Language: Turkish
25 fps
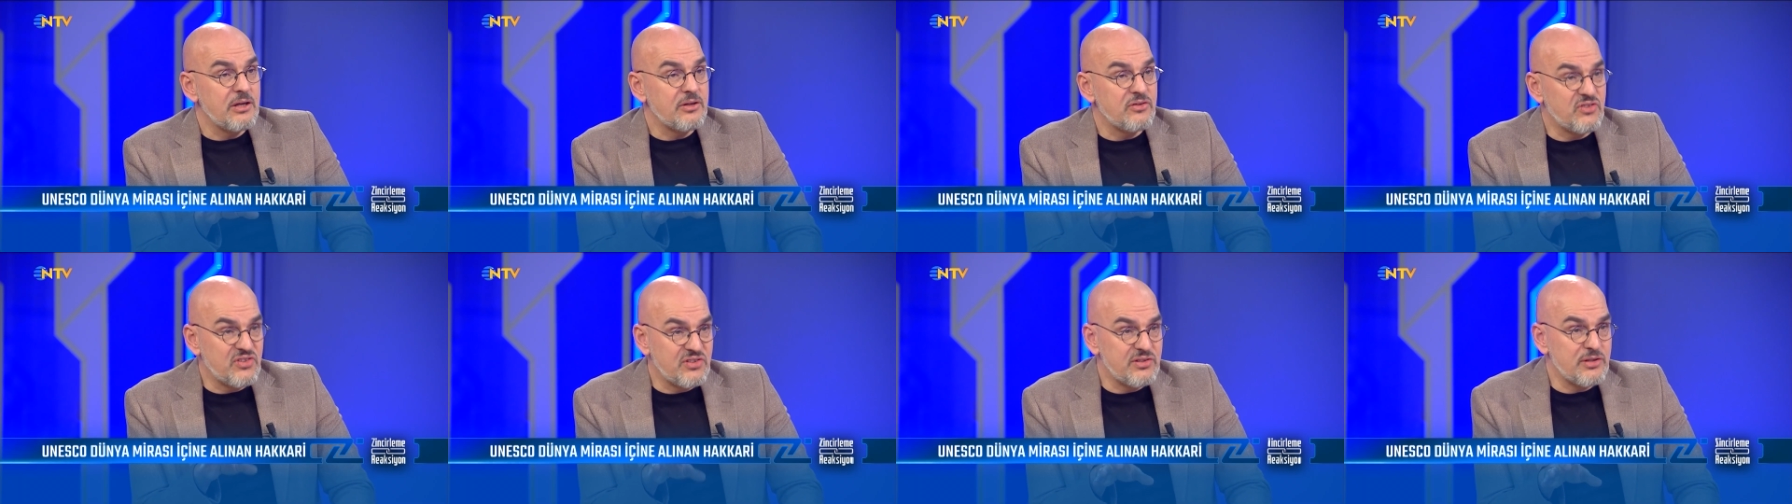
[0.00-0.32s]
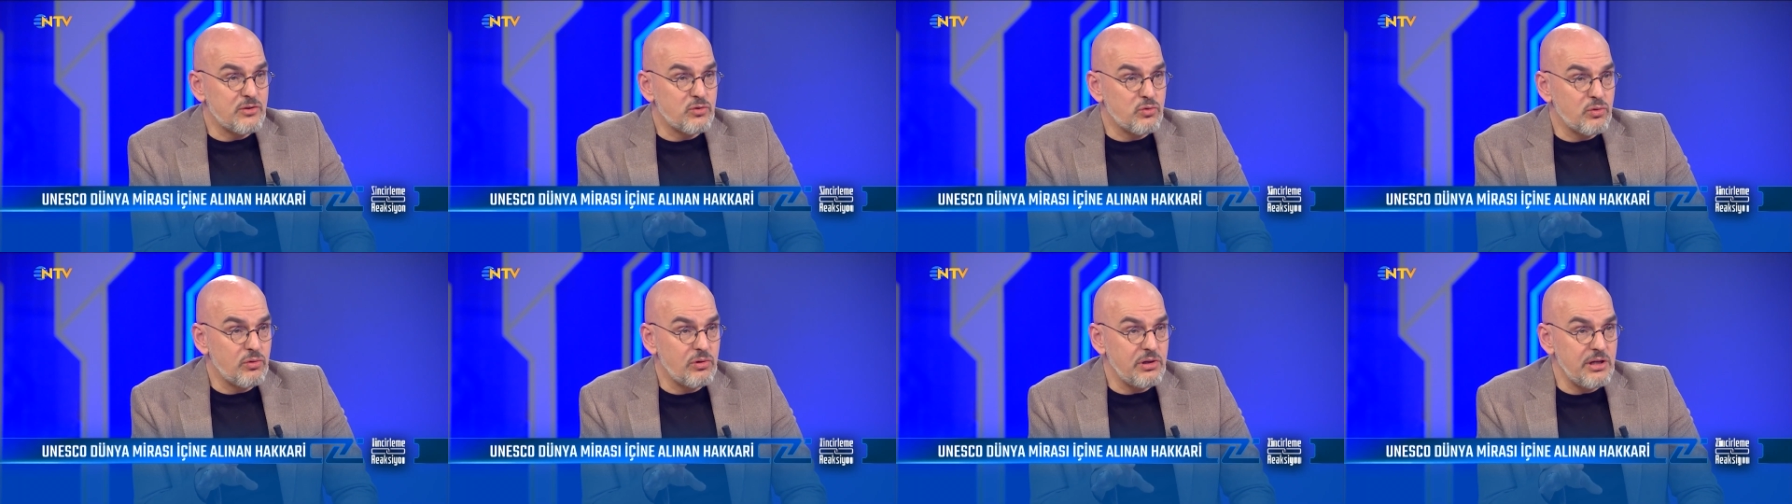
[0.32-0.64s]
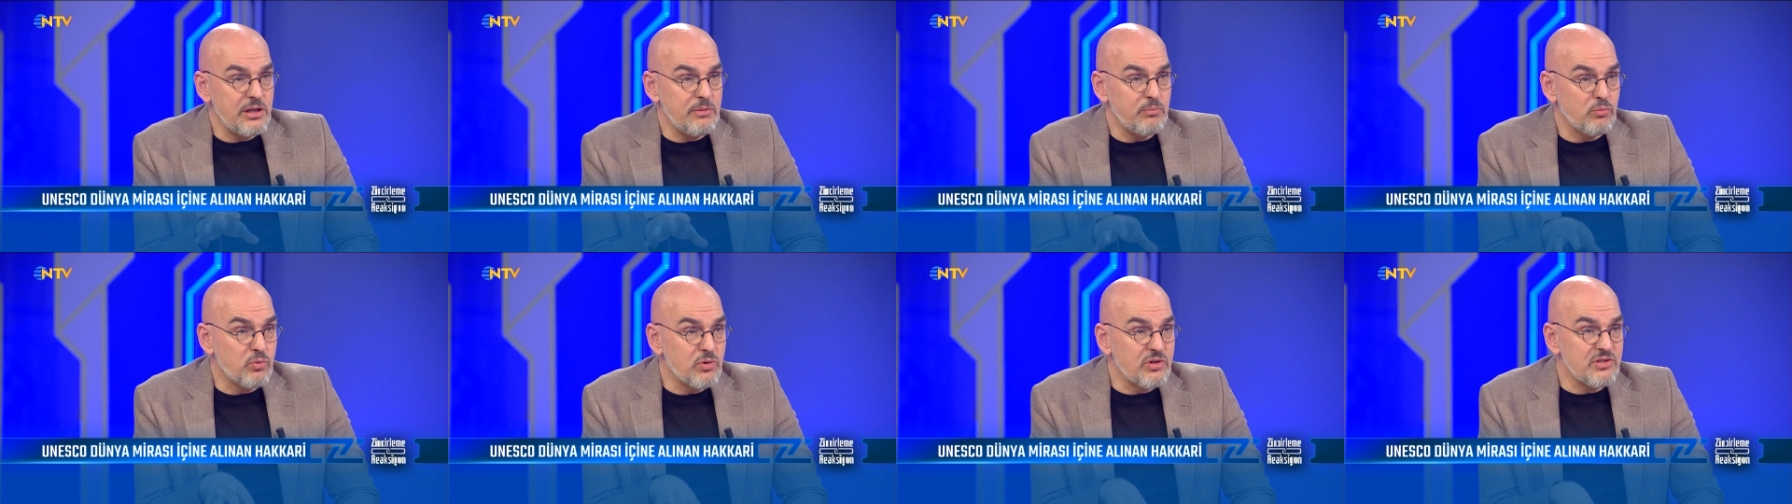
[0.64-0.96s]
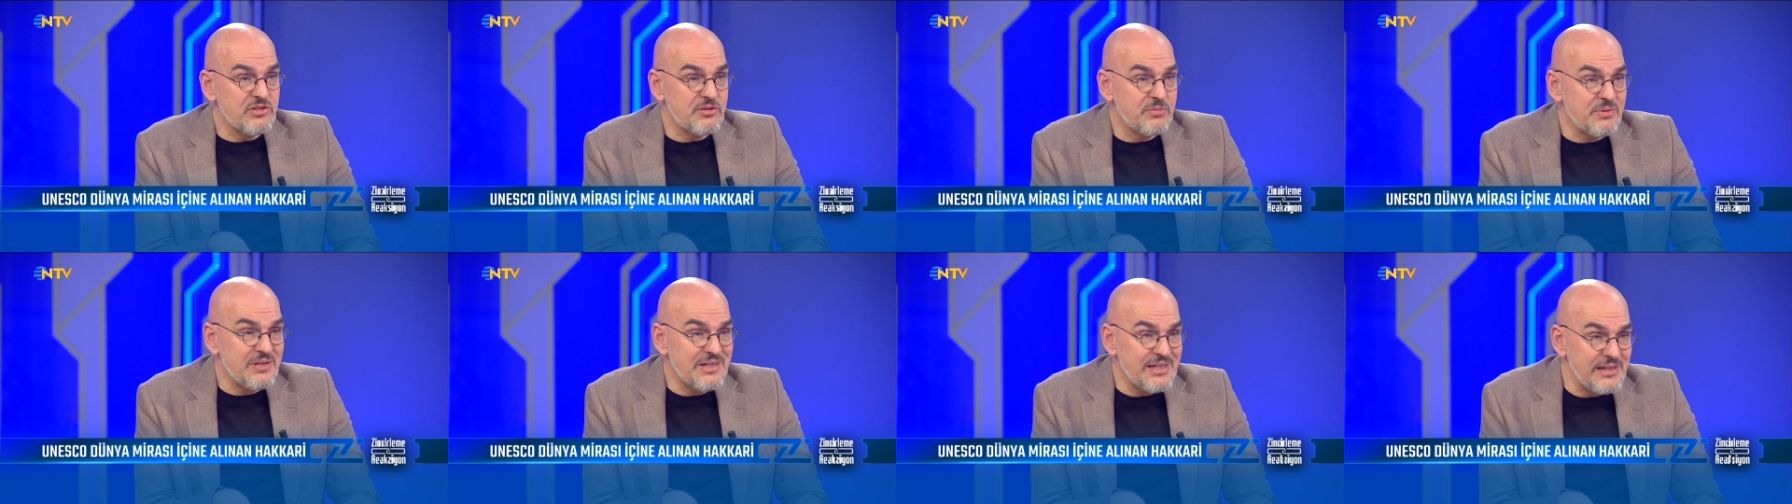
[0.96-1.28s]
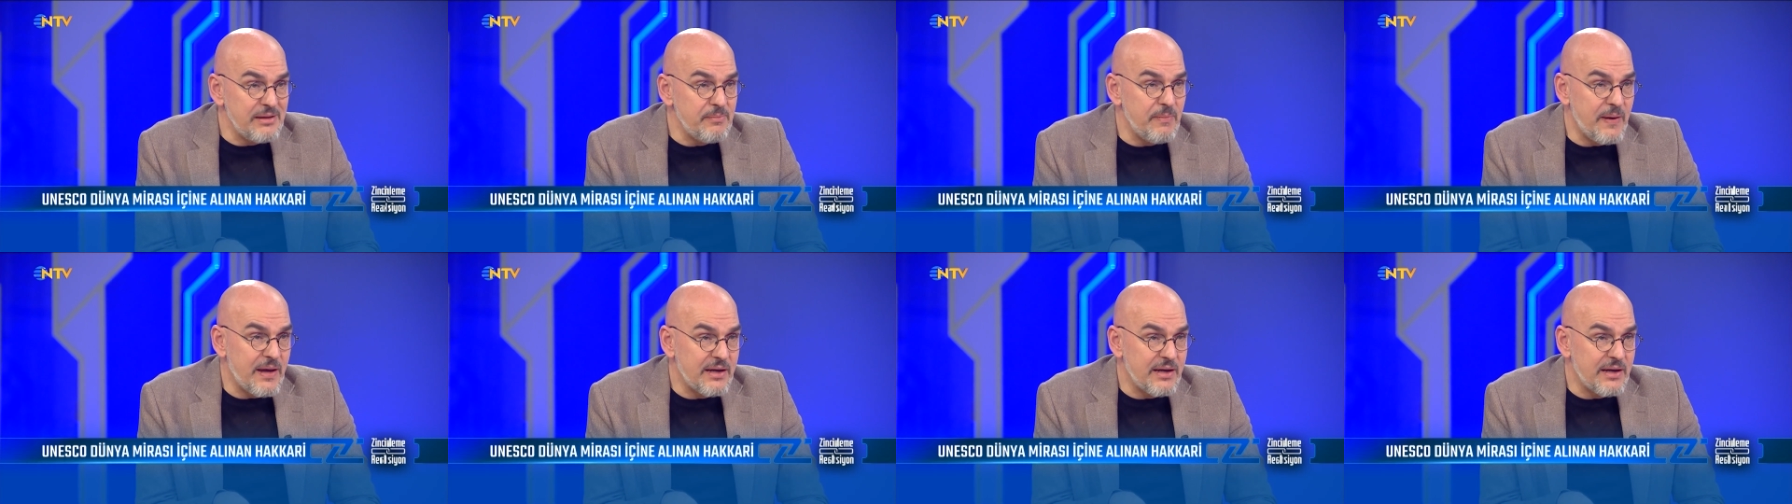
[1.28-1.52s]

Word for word: size söyleyeyim burası bir il